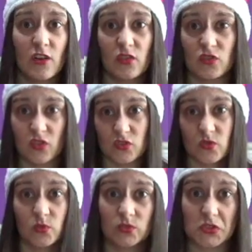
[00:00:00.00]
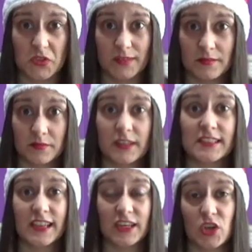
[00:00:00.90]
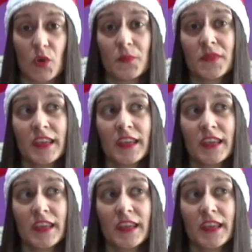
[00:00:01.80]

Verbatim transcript: o todos juntos con el mismo jersey, no.